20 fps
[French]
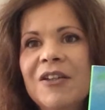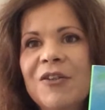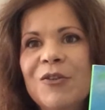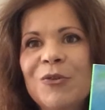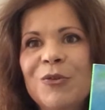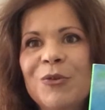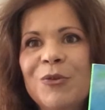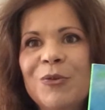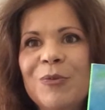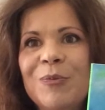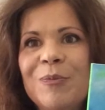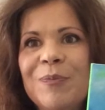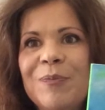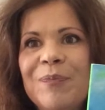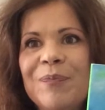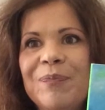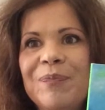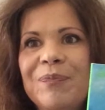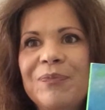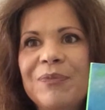
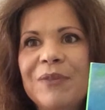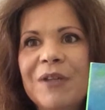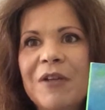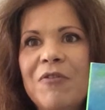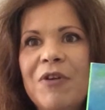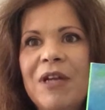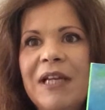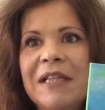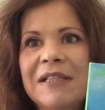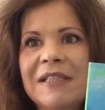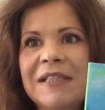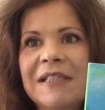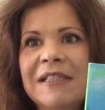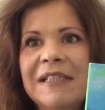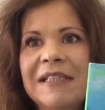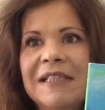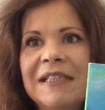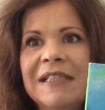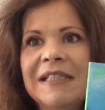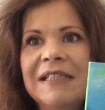Euh, voilà,
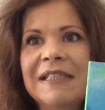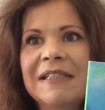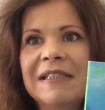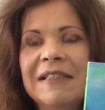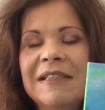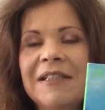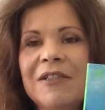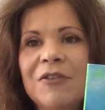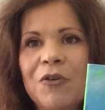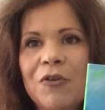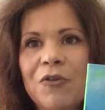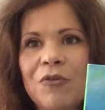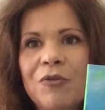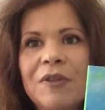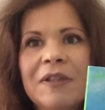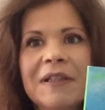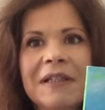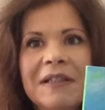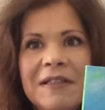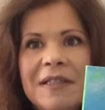c'était une
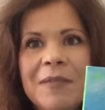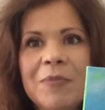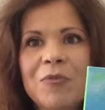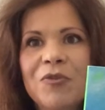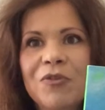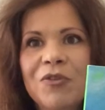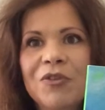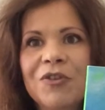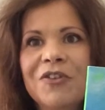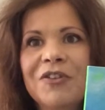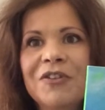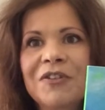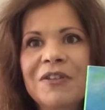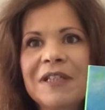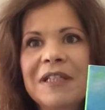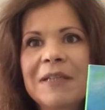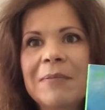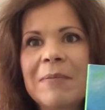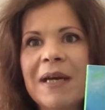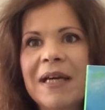rencontre très émouvante
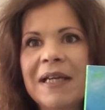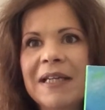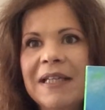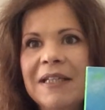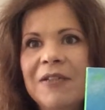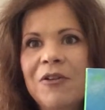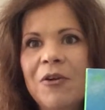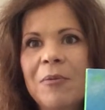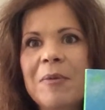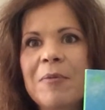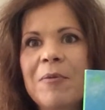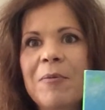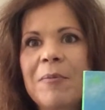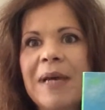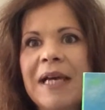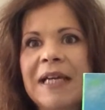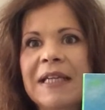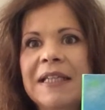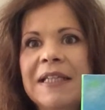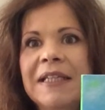qui m'a énormément
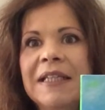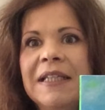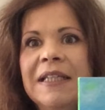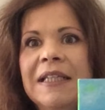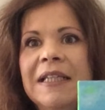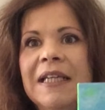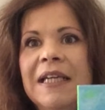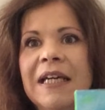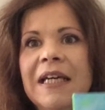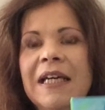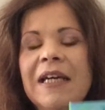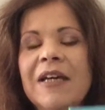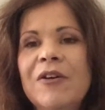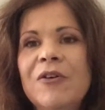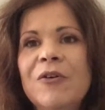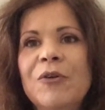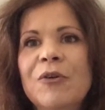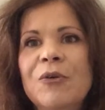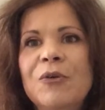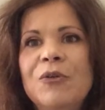marquée.
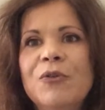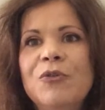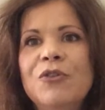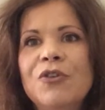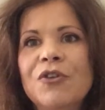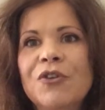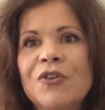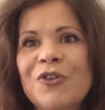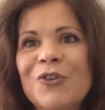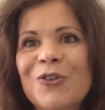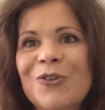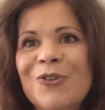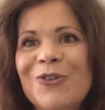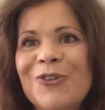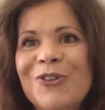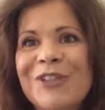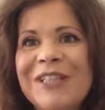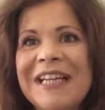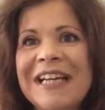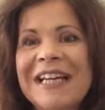D'autant
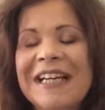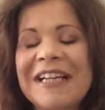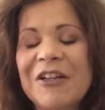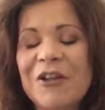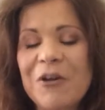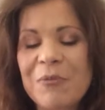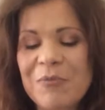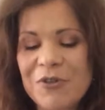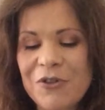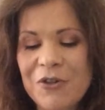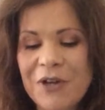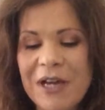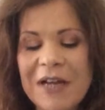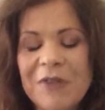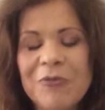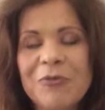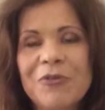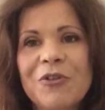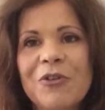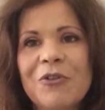qu'il y a, comme je le
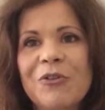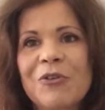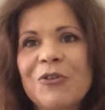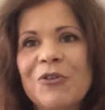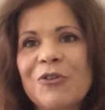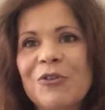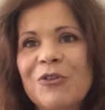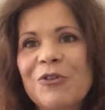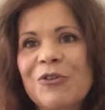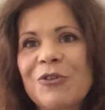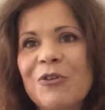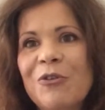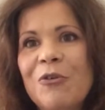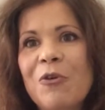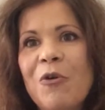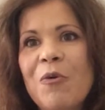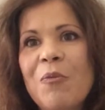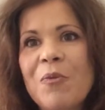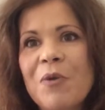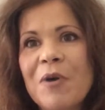raconte dans, le
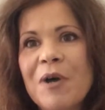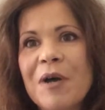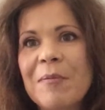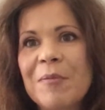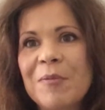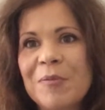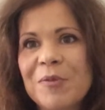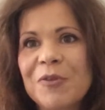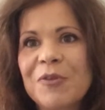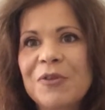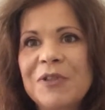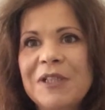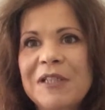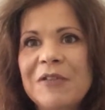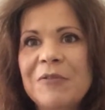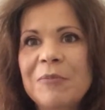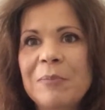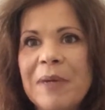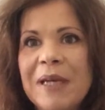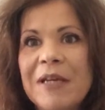roman, à un moment donné,
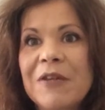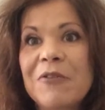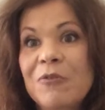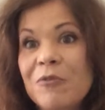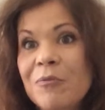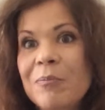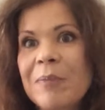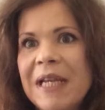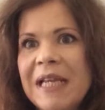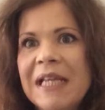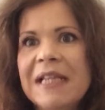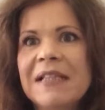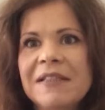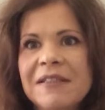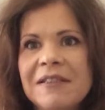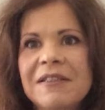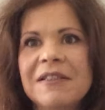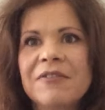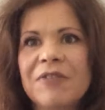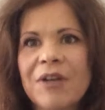une, baleine
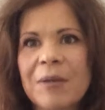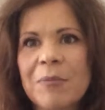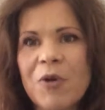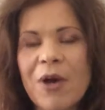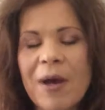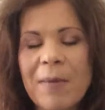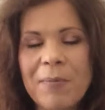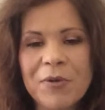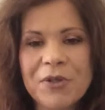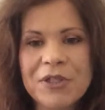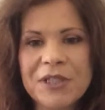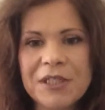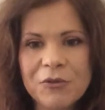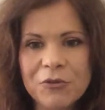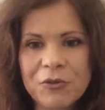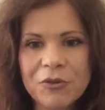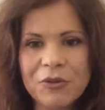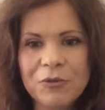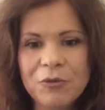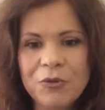qui s'est vraiment approchée
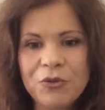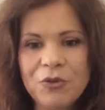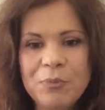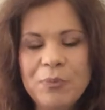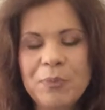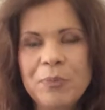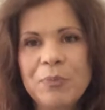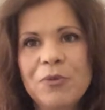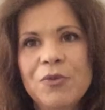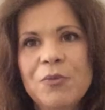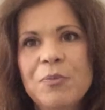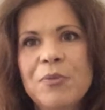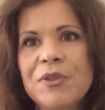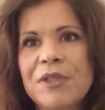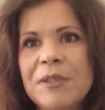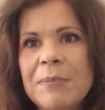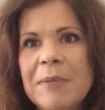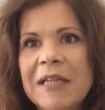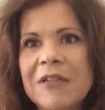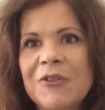dans notre tout,
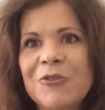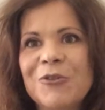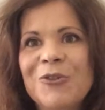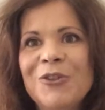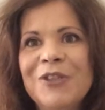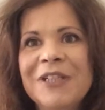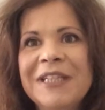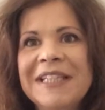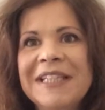petit bateau,